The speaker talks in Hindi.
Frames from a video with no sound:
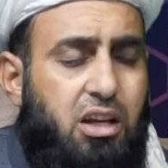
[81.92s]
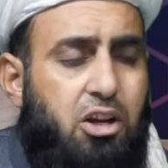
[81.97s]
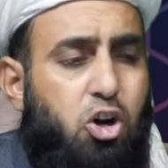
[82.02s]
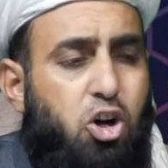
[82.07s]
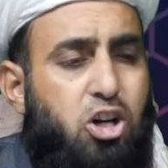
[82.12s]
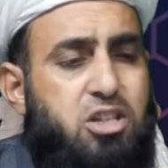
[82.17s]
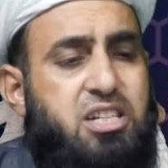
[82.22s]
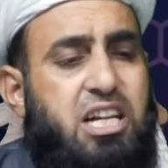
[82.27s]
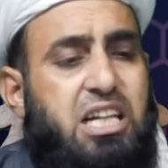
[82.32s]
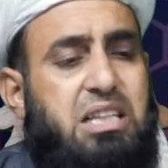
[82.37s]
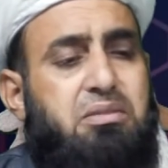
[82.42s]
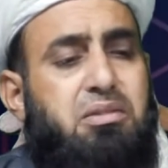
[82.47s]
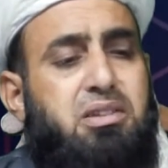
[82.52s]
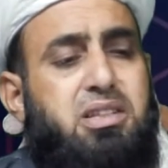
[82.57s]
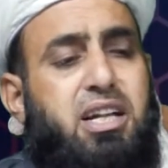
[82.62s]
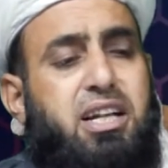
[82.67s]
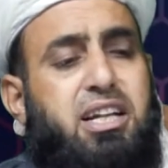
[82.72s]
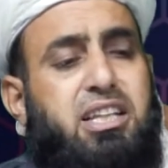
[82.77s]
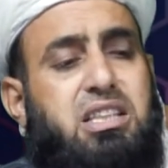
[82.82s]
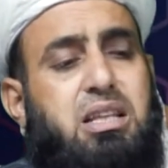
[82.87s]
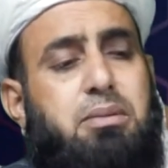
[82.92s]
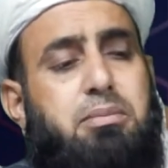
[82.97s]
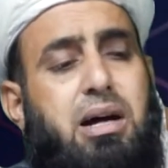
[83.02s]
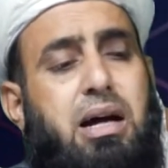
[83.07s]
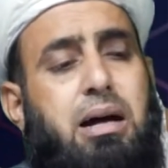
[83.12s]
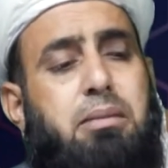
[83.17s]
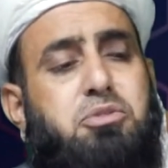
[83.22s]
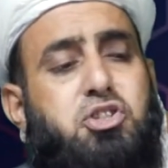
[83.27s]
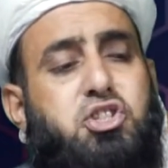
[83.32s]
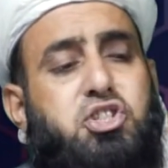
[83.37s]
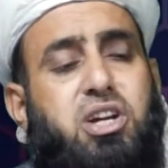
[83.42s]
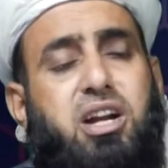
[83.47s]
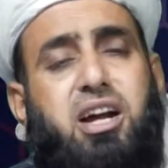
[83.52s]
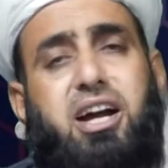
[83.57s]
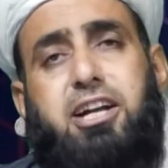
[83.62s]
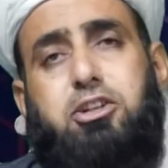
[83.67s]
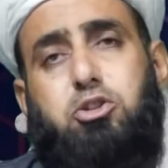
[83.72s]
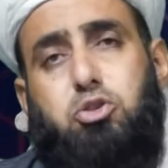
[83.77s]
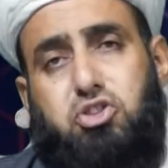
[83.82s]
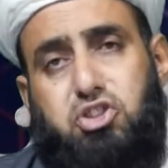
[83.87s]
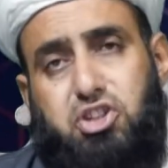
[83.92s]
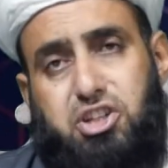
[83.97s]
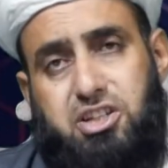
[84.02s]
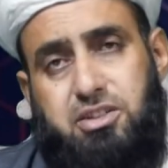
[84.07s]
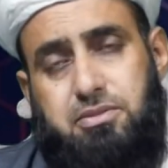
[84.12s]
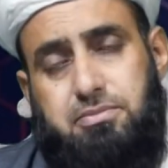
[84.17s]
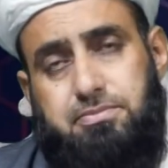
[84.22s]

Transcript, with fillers: और सातवां ये कि तमाम शराय जो थी